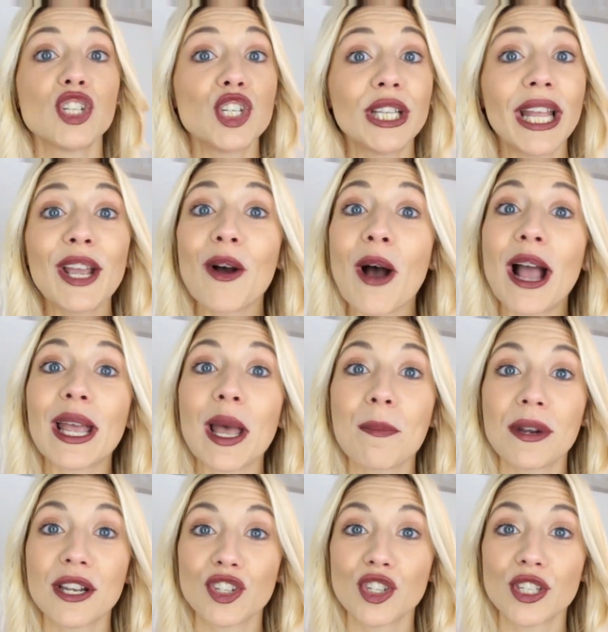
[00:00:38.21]
Ci tengo anche a
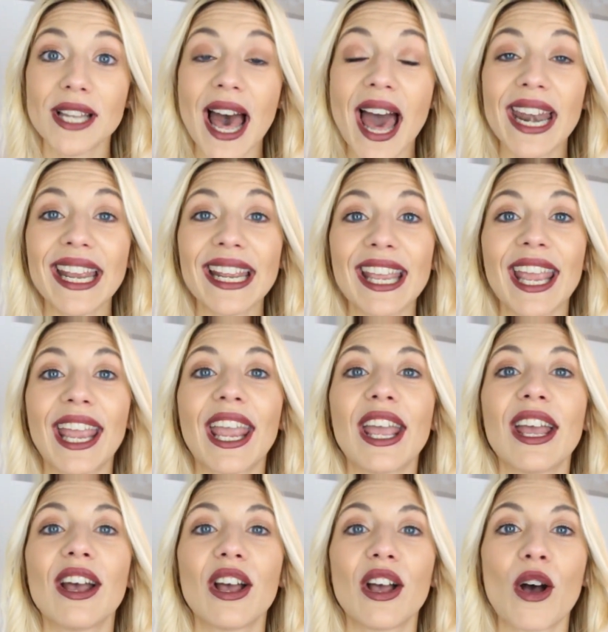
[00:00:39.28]
precisare
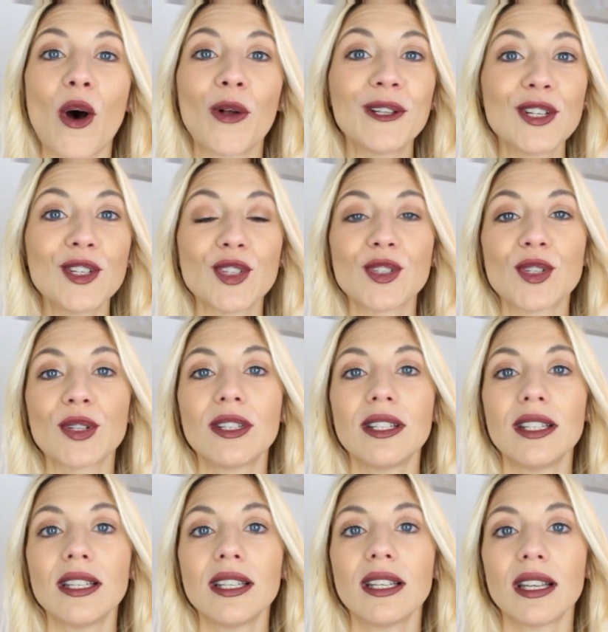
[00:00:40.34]
che eh, ho deciso
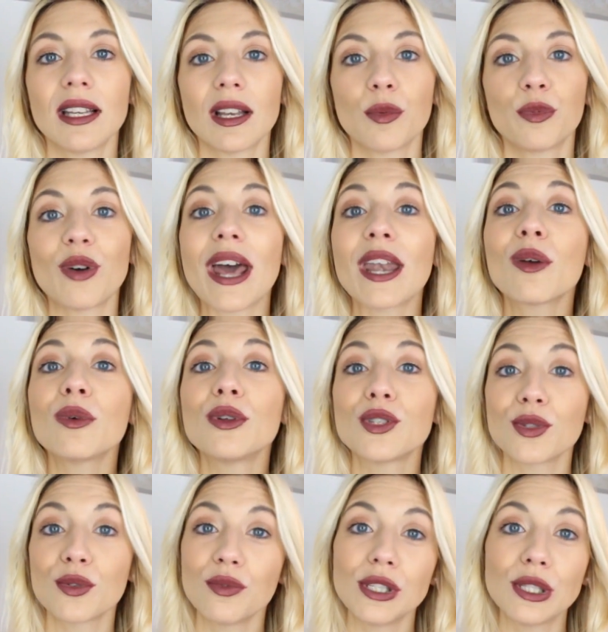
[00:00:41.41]
di eh, fare
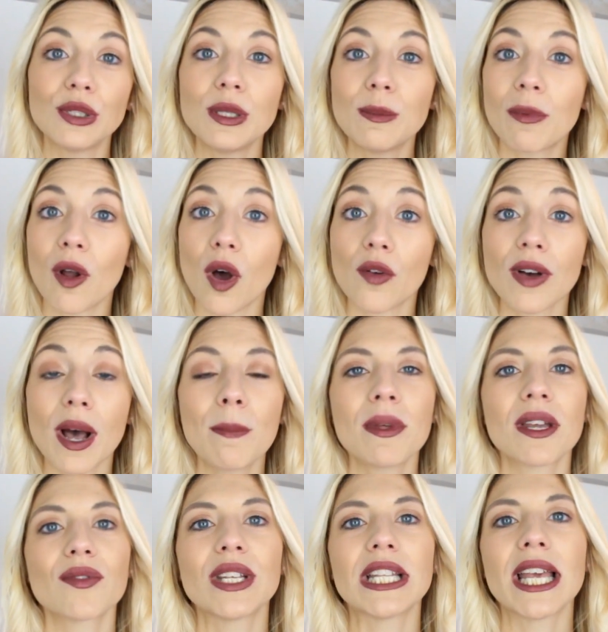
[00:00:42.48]
questo video di prova
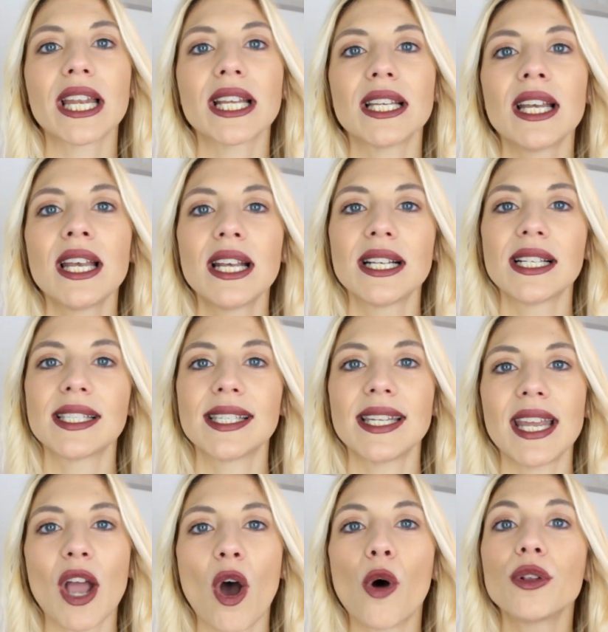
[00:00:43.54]
per vedere
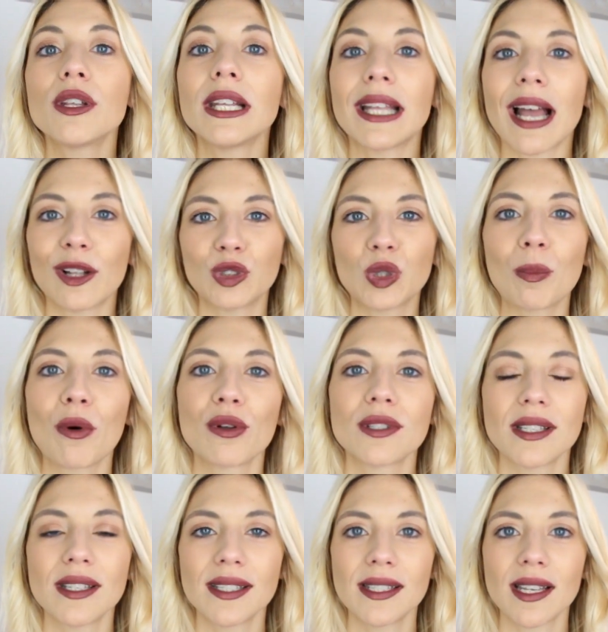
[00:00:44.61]
se ogni tanto
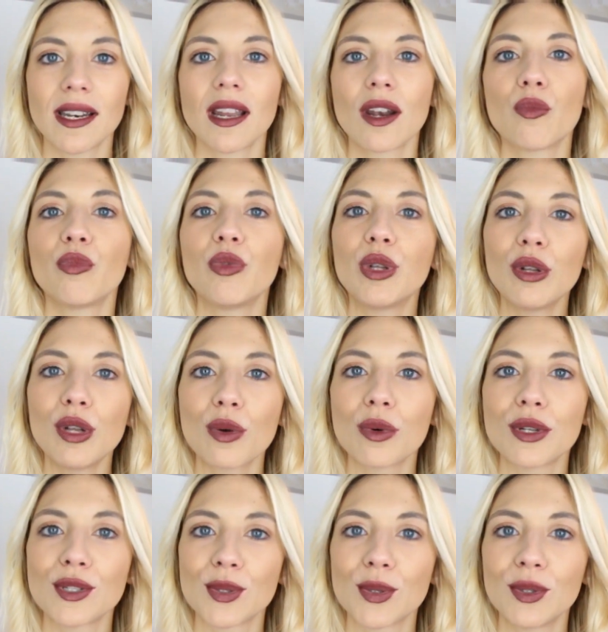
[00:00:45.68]
posso inserire un video di
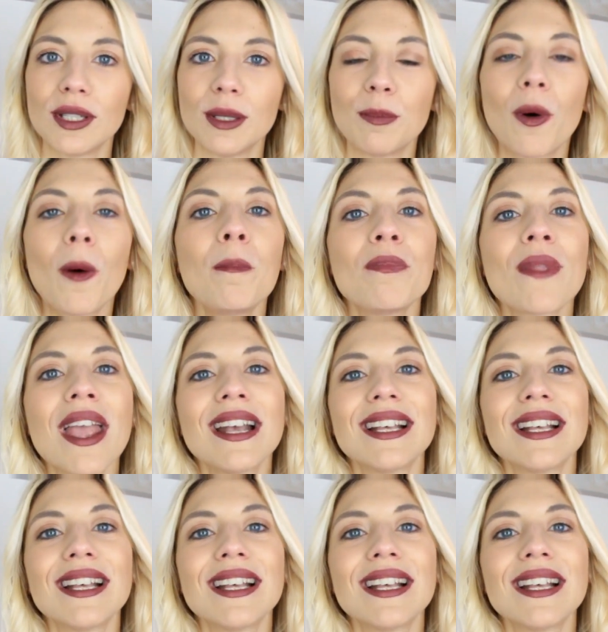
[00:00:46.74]
questo tipo,